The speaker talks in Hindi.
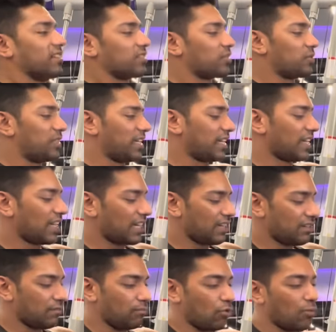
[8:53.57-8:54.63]
तो ये है
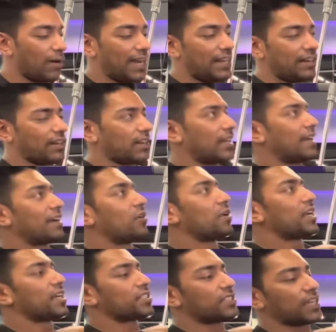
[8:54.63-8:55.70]
मोबाइल रखने का और
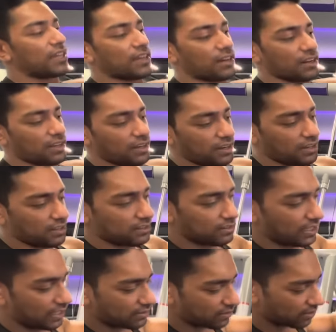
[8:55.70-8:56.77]
ये है शेकर रखने का
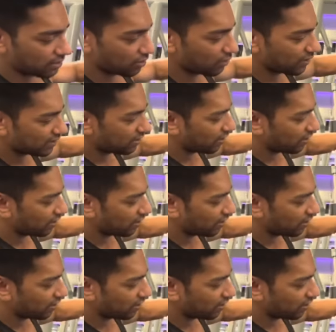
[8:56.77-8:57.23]
देख सकते हो वैसे